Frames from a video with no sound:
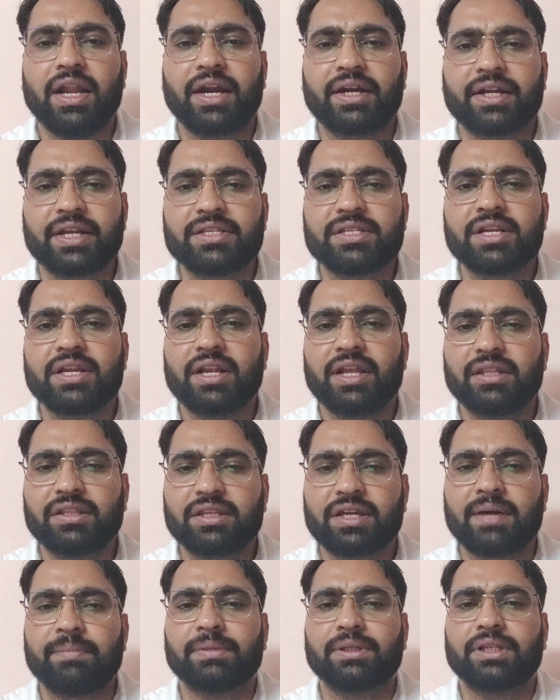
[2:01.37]
लेक्टेशन
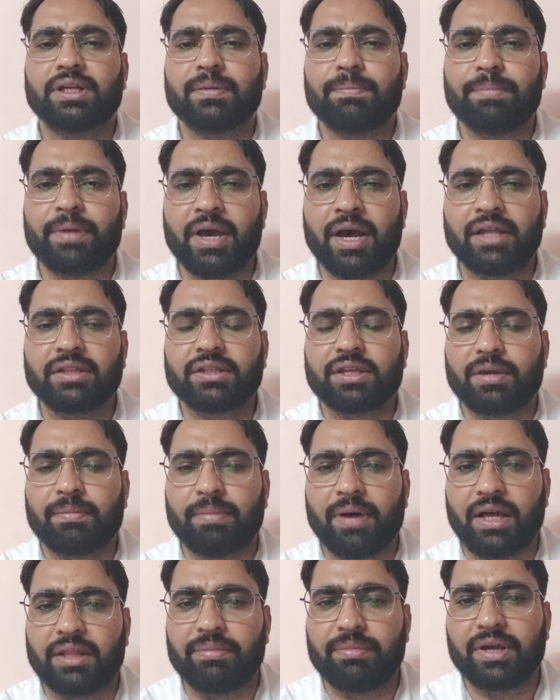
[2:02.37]
लेंथ का मतलब ब्यांत के
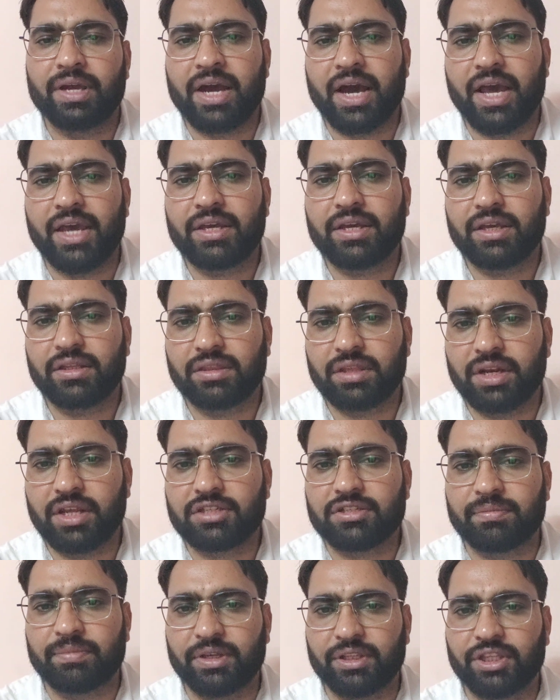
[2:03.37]
बाद में गाय
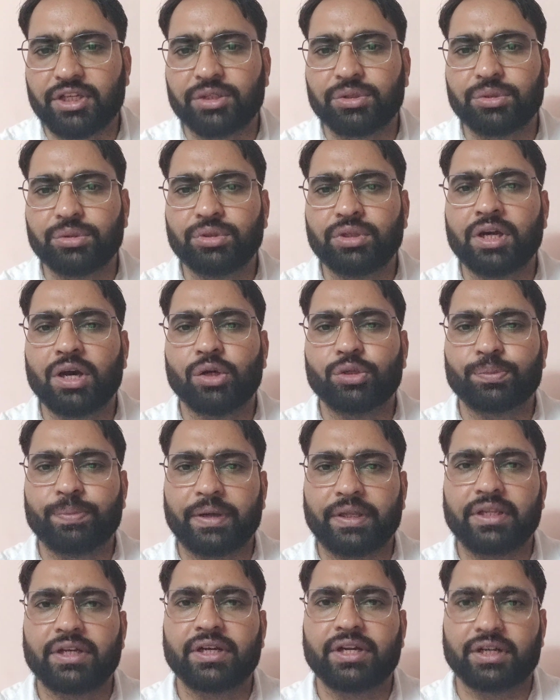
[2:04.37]
कितने समय तक दूध का
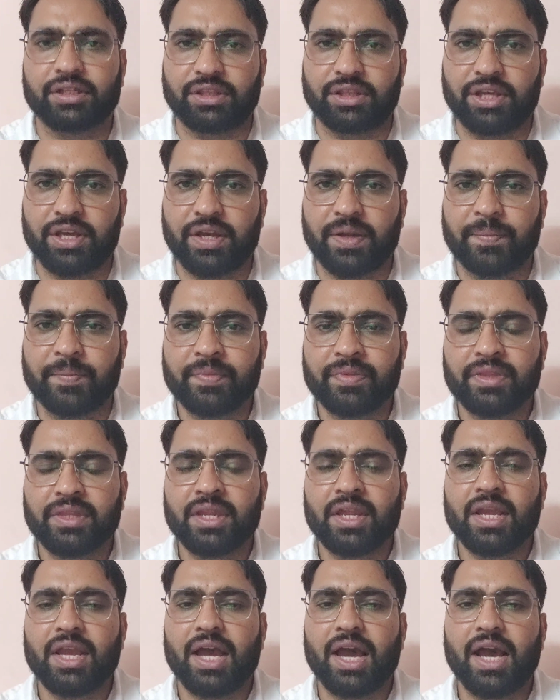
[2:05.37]
उत्पादन करती है
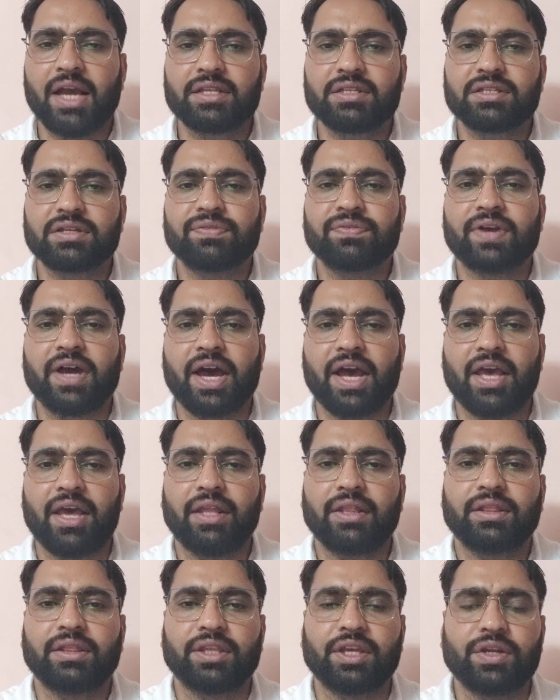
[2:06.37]
एच एफ
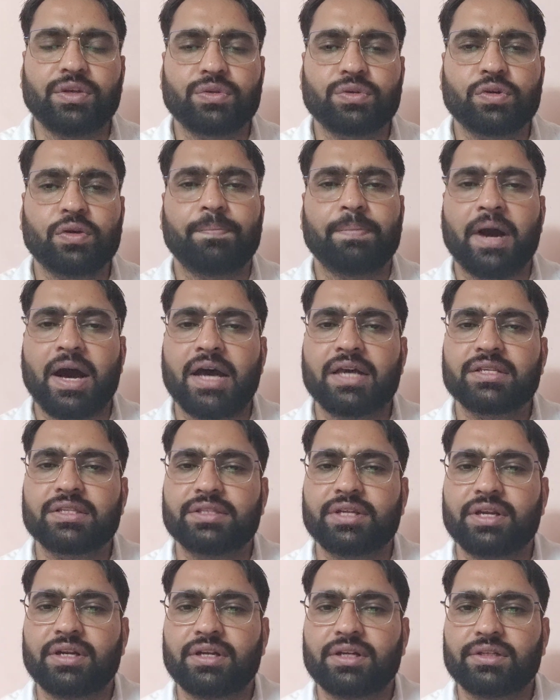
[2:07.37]
गाय
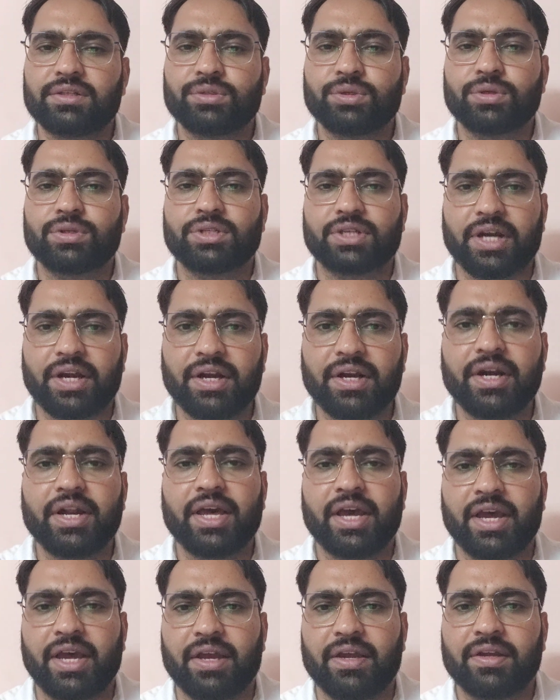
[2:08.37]
305 दिन जो
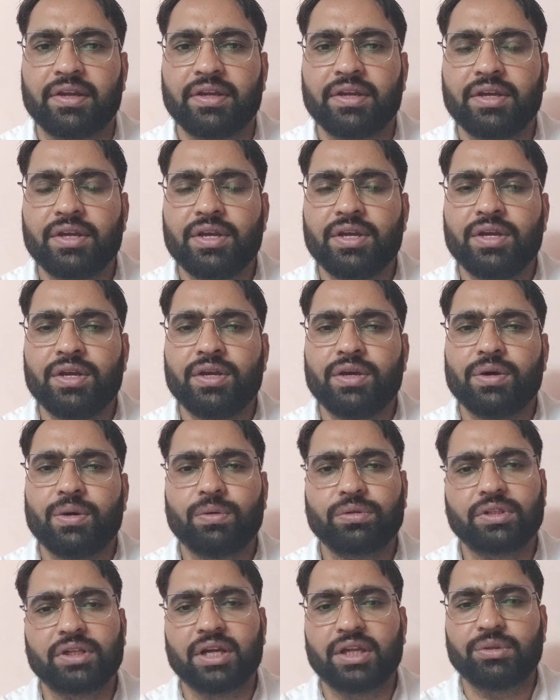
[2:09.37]
स्टैंडर्ड है
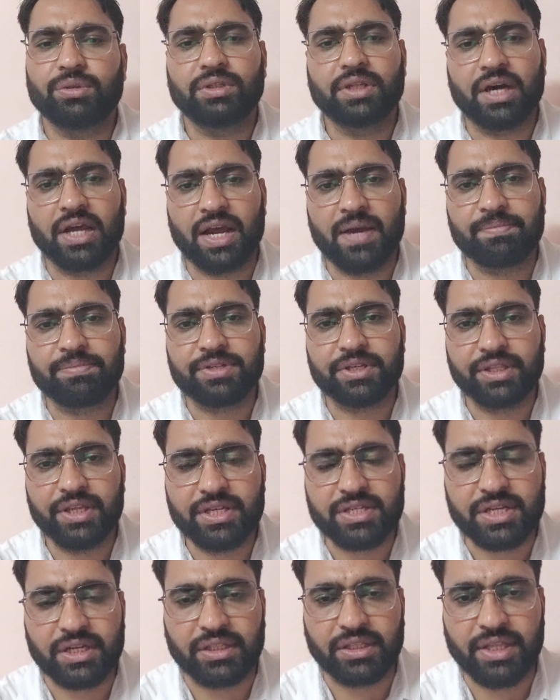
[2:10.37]
उतना दूध आराम से
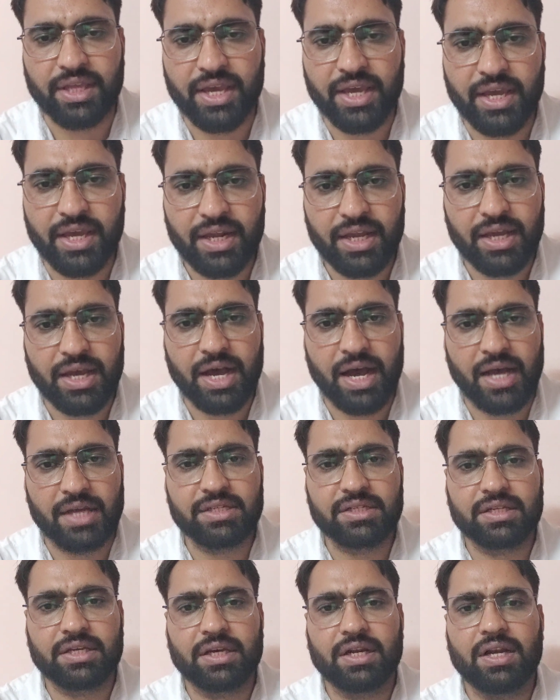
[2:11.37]
दे सकती है
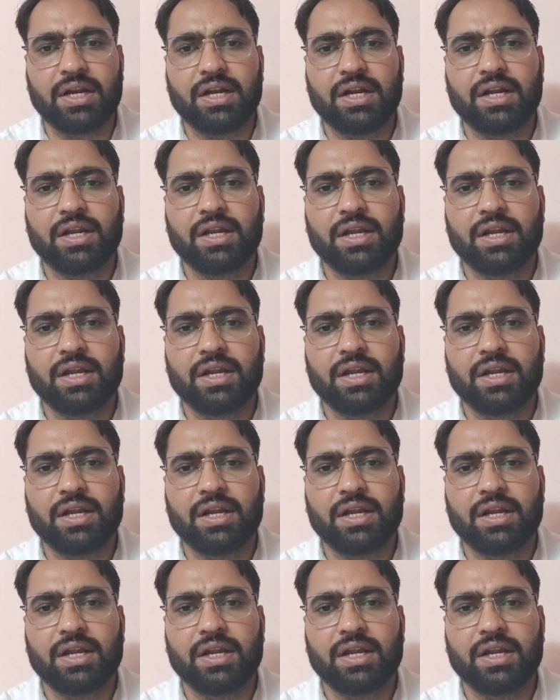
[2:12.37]
आजकल